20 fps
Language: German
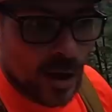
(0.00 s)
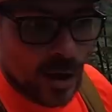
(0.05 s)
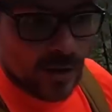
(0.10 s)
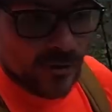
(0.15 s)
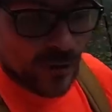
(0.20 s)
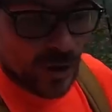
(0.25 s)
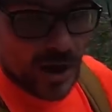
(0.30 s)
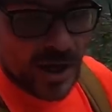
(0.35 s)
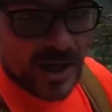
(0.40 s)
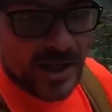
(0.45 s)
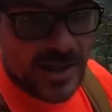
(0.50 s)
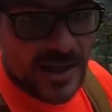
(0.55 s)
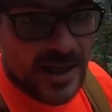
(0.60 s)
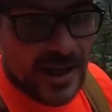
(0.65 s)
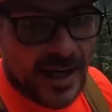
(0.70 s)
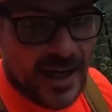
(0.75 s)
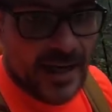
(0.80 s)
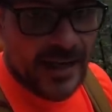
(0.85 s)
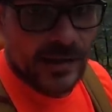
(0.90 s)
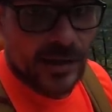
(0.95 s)
Und wenn ich das
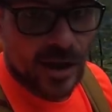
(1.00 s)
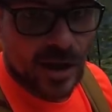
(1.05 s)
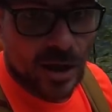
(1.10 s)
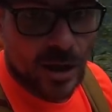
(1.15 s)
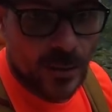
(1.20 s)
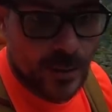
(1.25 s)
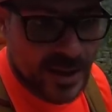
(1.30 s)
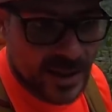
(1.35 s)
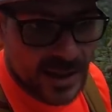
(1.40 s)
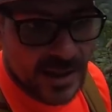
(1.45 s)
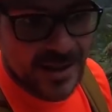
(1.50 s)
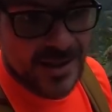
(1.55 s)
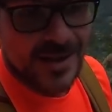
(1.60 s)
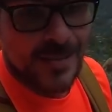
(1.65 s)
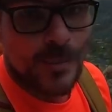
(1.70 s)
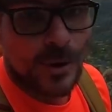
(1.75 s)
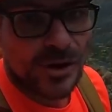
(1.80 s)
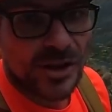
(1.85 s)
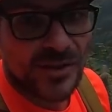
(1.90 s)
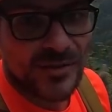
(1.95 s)
erreiche, dann glaube ich, ist
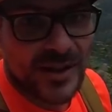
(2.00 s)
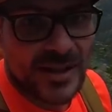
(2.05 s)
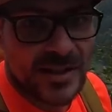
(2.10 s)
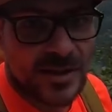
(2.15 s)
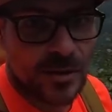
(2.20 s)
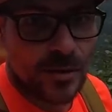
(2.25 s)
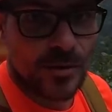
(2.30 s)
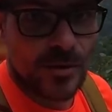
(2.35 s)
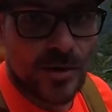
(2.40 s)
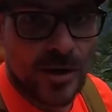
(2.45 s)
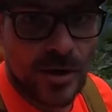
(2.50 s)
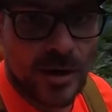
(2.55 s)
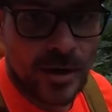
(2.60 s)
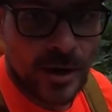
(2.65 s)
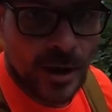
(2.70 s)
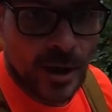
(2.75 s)
das Motivation